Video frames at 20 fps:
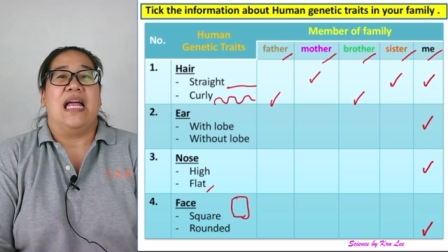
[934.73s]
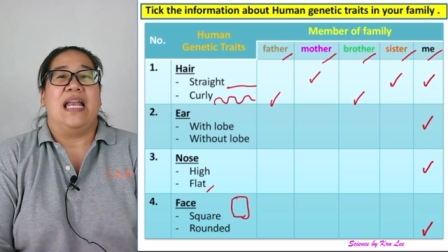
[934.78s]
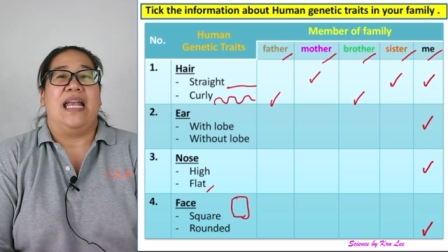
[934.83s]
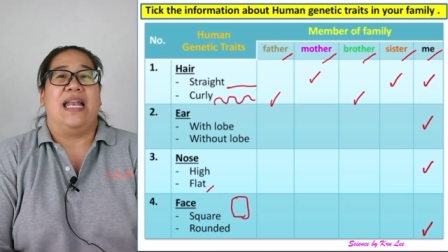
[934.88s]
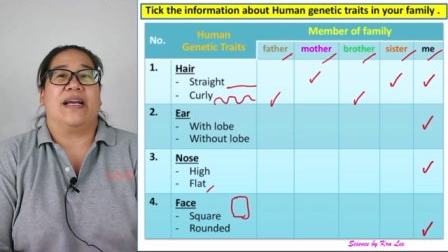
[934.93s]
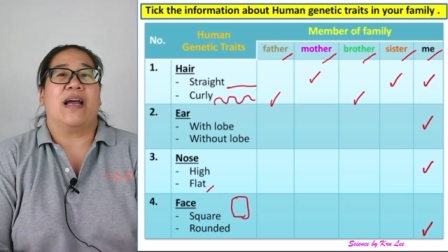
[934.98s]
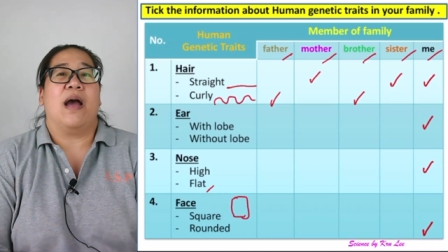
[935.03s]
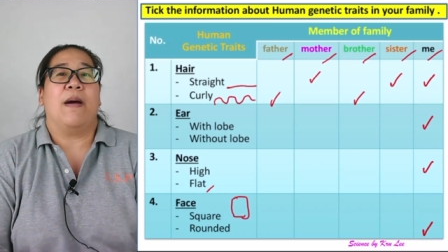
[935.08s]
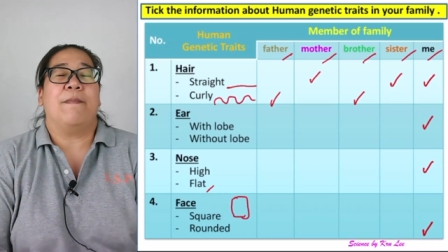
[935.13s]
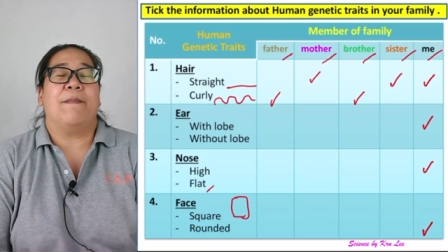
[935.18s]

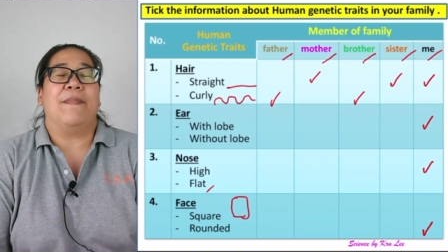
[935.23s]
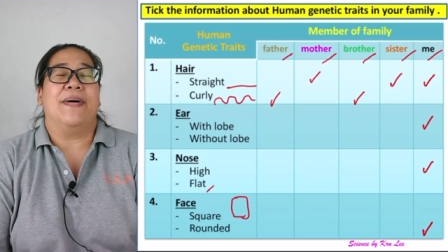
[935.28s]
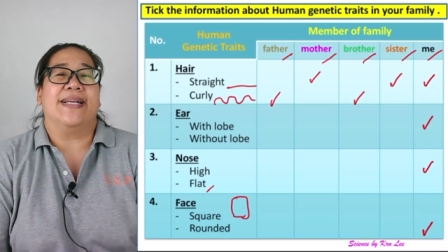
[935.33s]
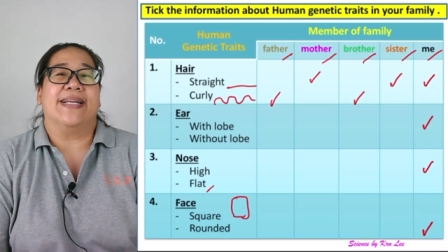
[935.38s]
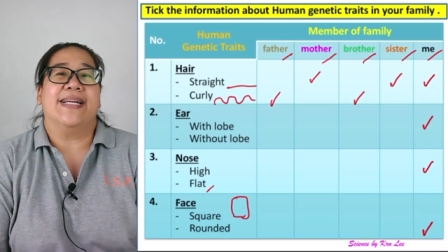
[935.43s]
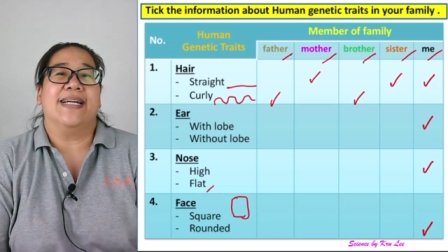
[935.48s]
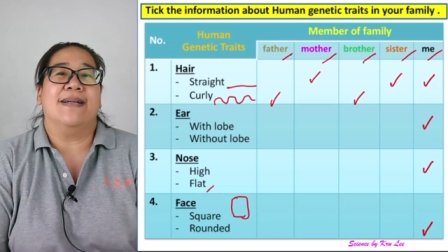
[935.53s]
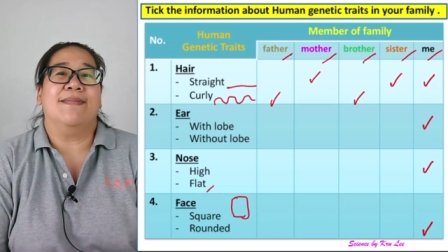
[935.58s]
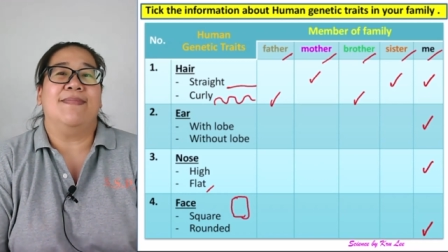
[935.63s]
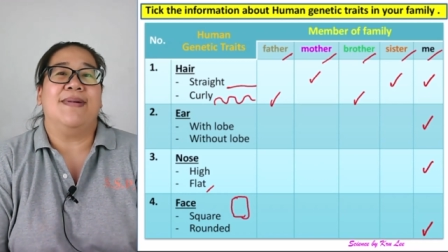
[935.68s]
แล้วก็เปิด
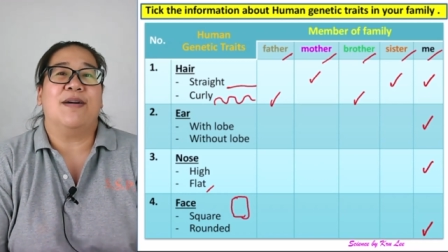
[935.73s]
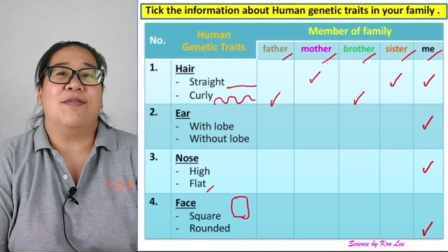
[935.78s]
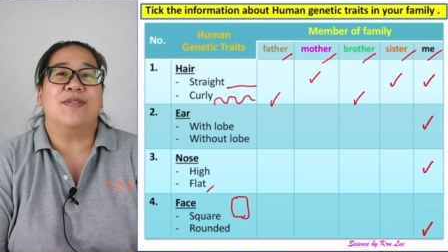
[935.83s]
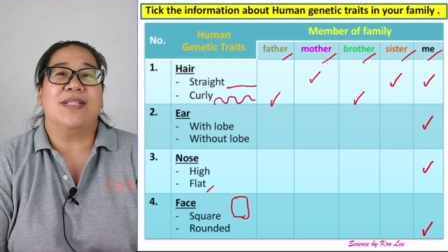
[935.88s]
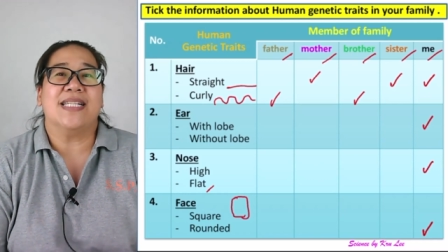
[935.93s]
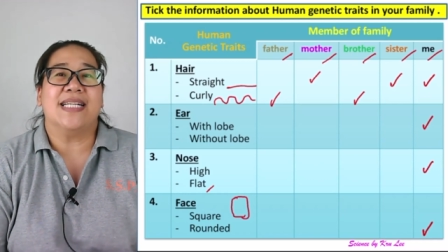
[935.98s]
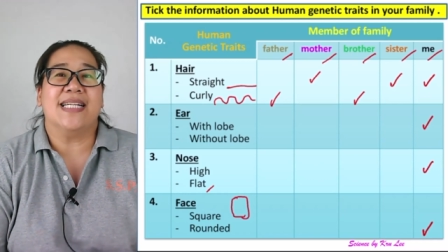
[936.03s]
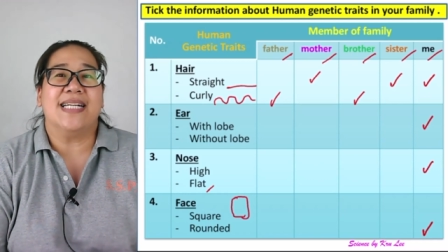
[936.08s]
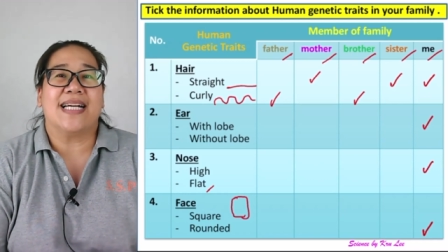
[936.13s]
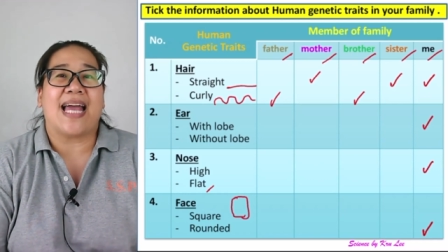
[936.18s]
เทอมเรา
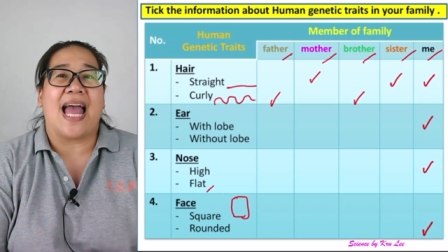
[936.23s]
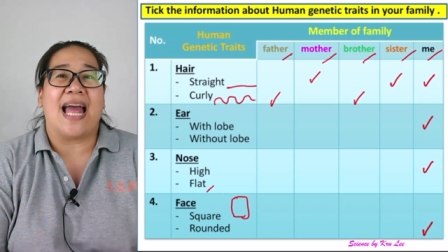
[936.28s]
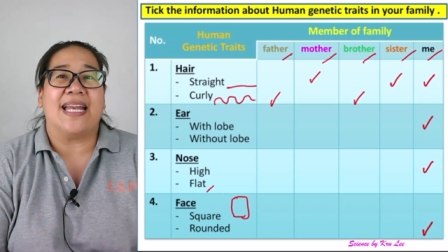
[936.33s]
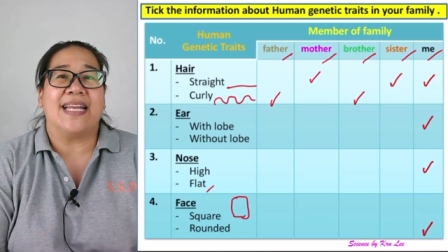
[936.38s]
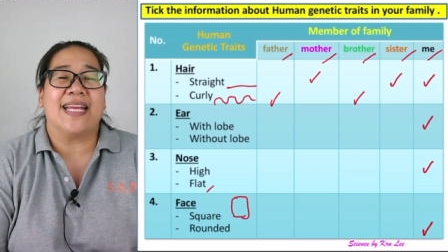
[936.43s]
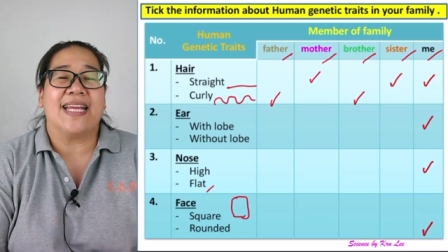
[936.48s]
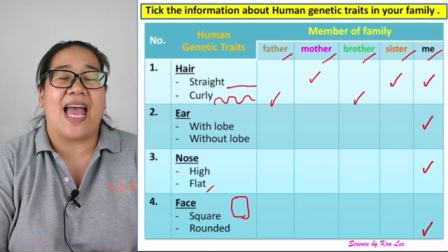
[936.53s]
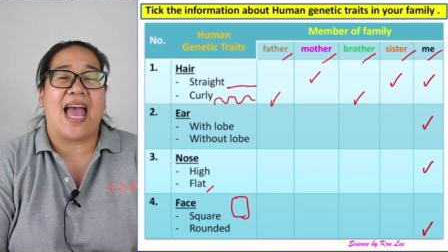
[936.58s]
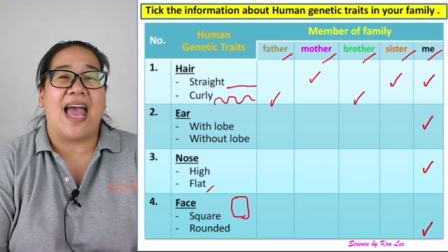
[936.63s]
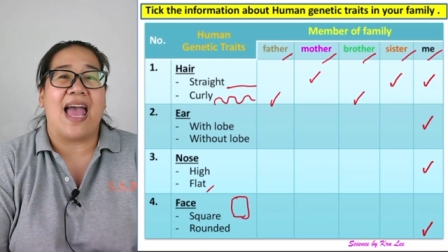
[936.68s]
เจอกัน
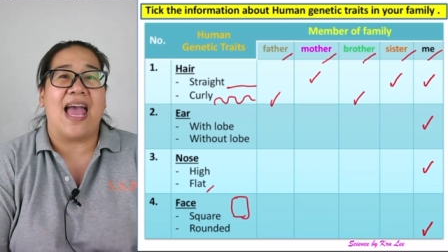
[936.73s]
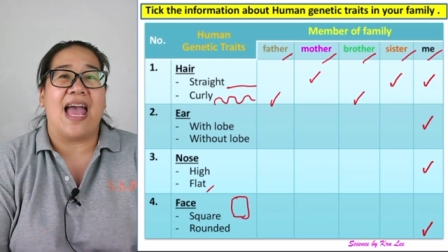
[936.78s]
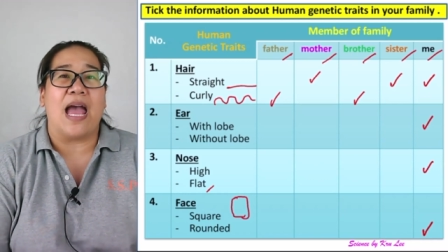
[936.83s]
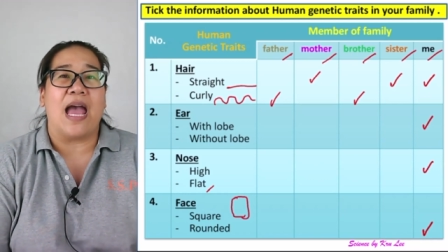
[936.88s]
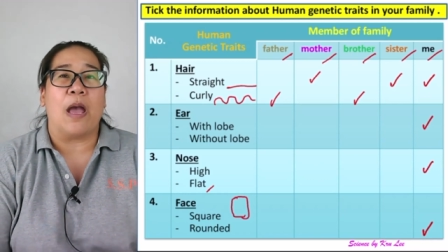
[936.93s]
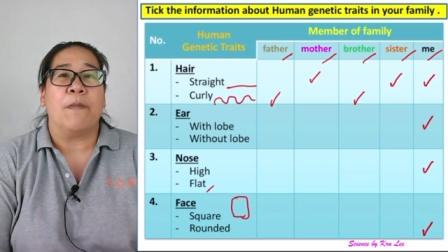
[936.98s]
ค่ะ